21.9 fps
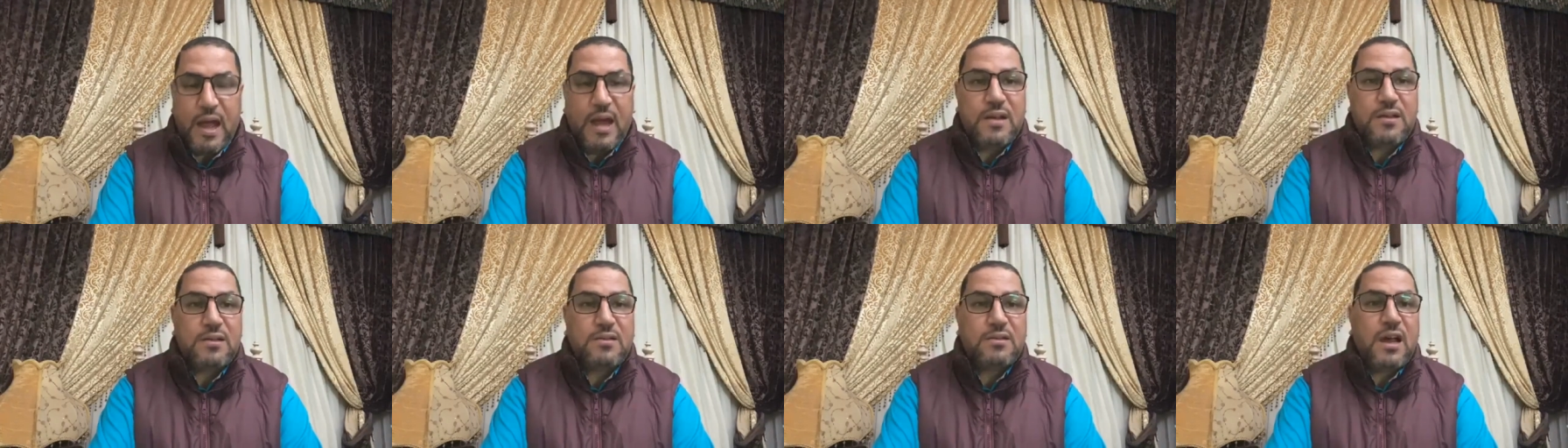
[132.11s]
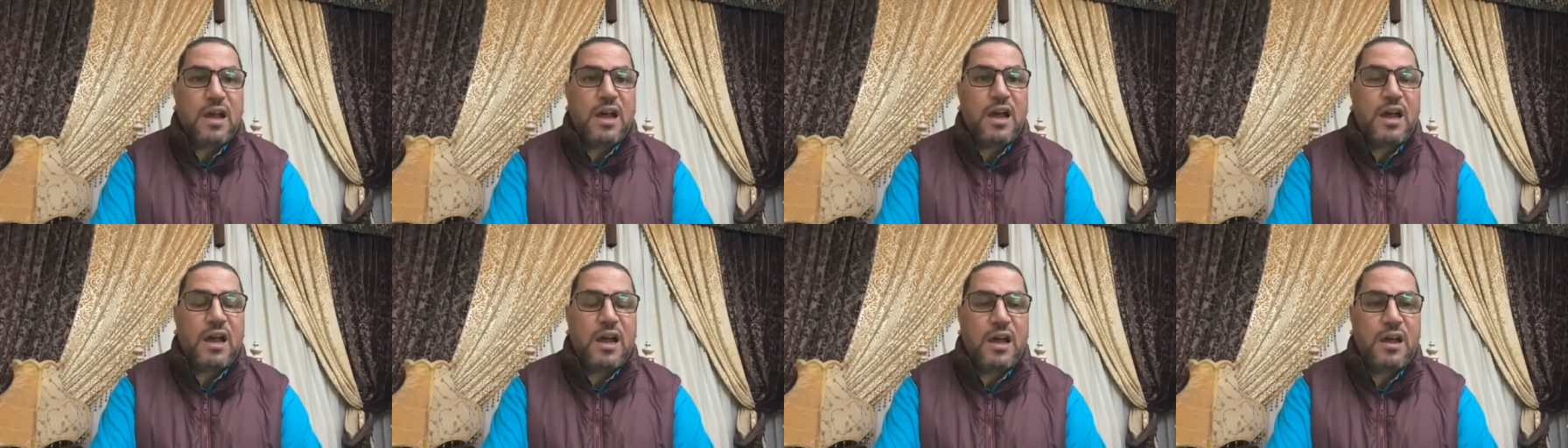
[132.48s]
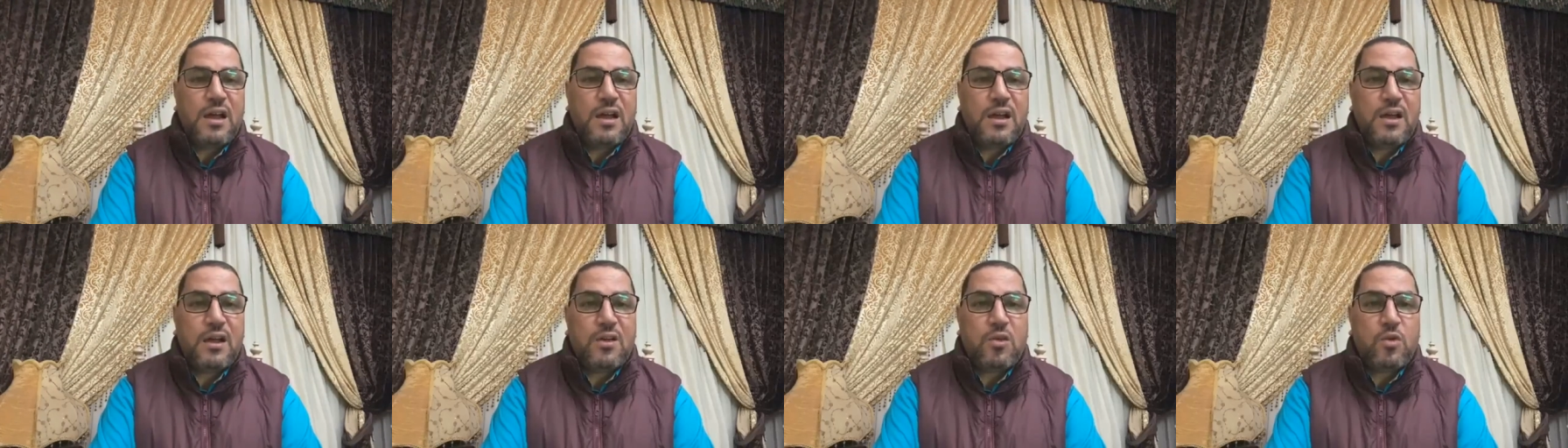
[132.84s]
أنت
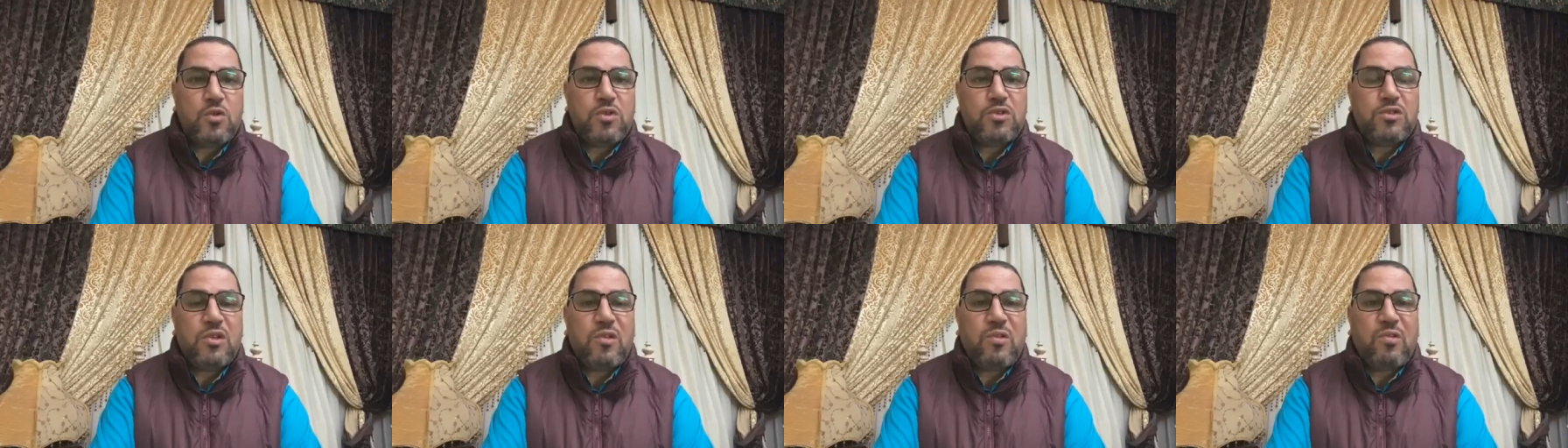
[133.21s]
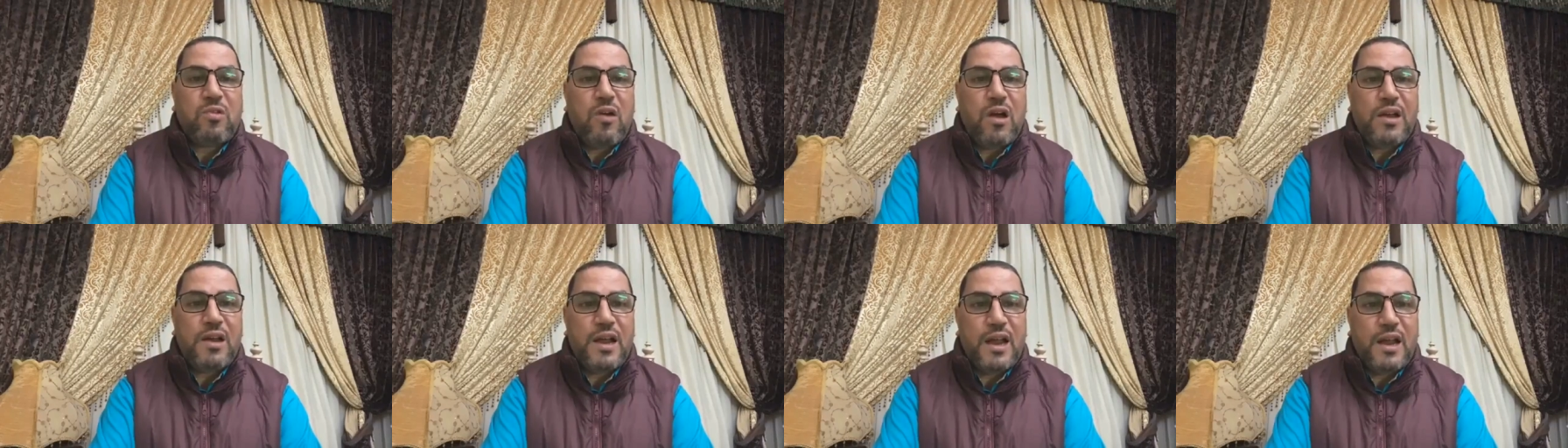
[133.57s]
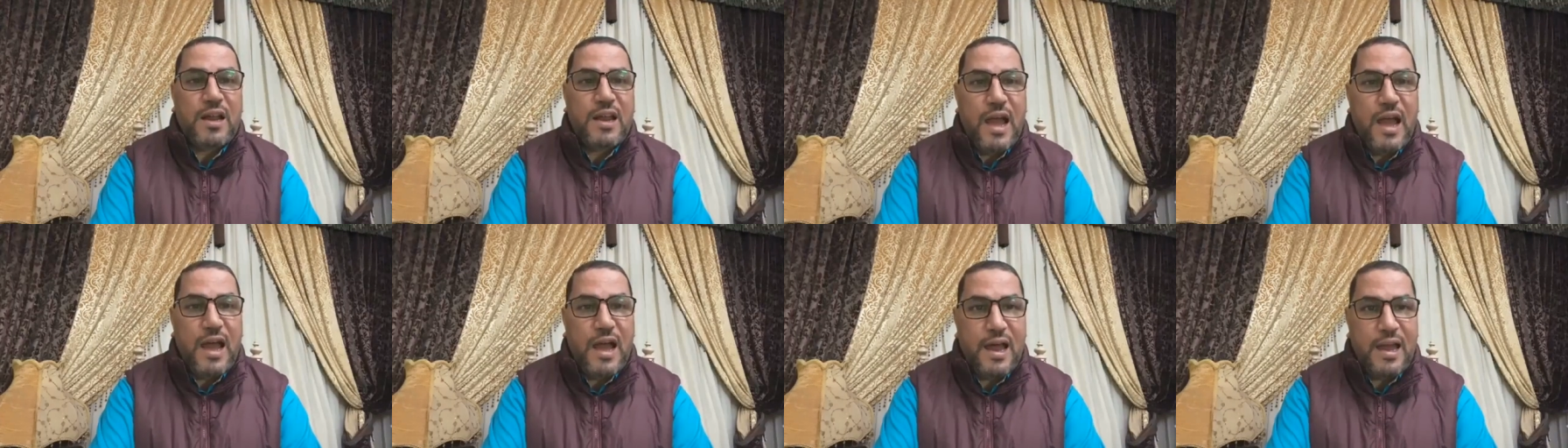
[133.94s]
آه، كنت صانع
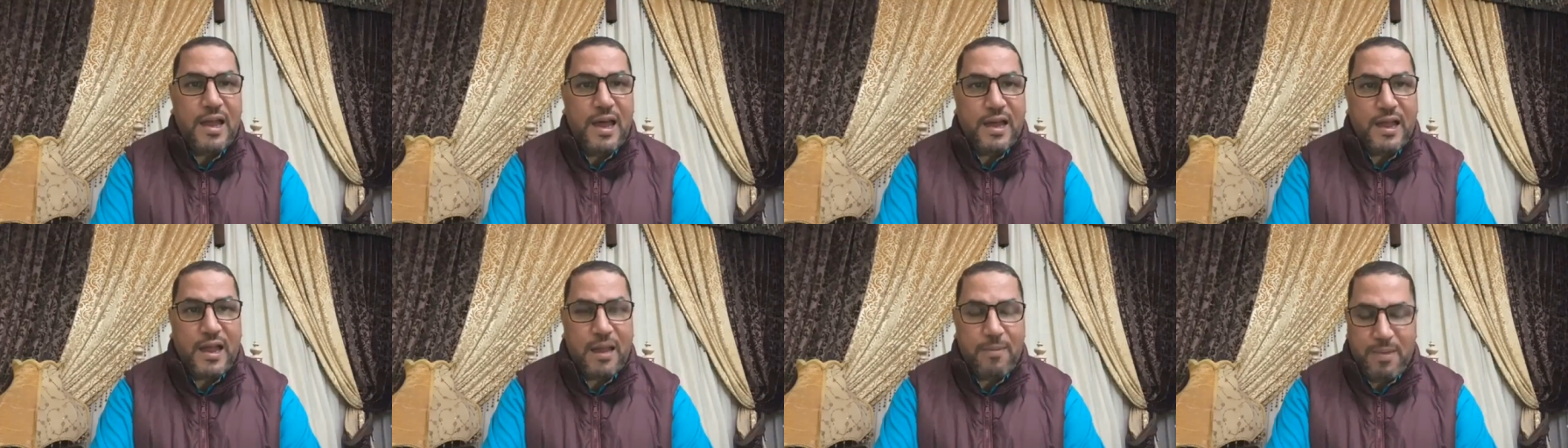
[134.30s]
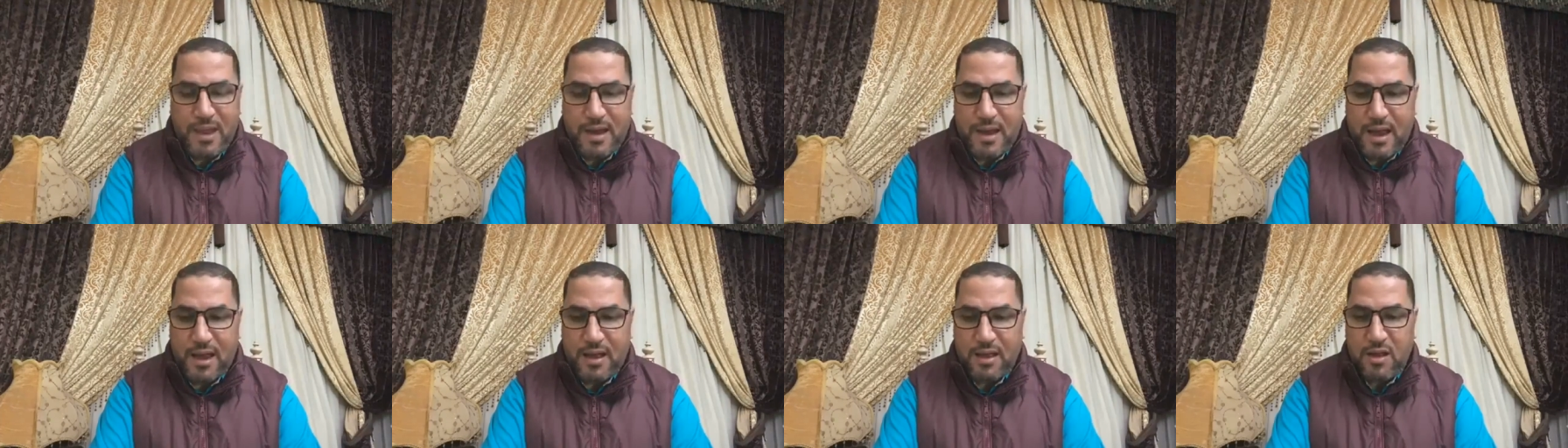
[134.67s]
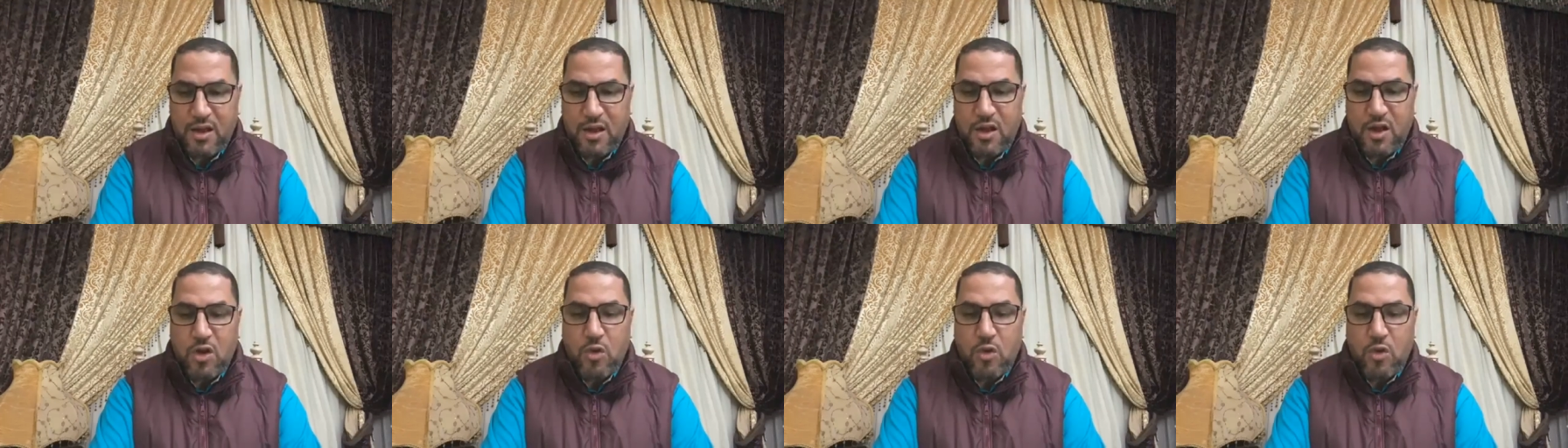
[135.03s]
لحالة جميلة